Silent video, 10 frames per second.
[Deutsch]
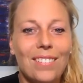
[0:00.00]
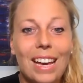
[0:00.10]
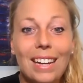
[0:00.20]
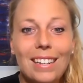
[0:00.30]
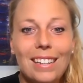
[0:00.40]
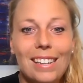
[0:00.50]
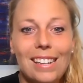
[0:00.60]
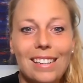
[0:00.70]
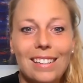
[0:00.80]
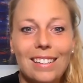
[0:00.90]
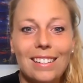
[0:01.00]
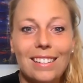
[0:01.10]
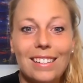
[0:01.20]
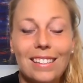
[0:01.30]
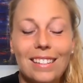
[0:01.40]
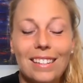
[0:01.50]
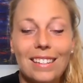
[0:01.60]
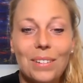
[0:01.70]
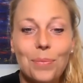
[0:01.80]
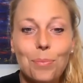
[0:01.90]
Wir hatten das
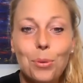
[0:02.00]
ähm,